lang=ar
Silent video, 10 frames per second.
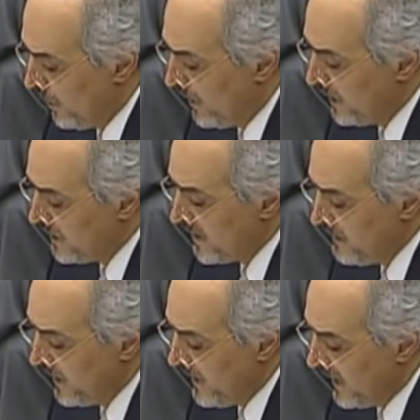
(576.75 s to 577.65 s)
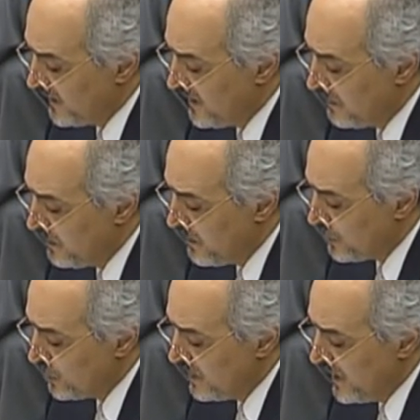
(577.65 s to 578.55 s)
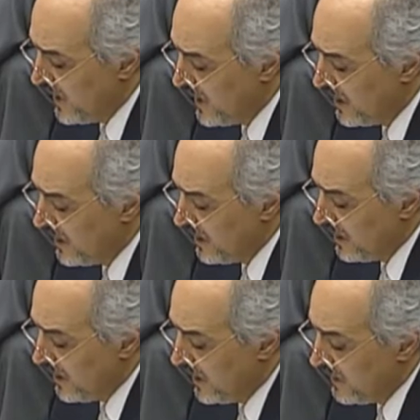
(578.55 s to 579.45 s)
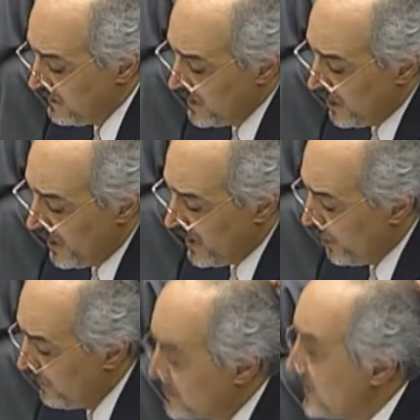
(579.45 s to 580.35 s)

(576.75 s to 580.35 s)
والتي سمعنا عددا من مسؤوليها الذين وقعوا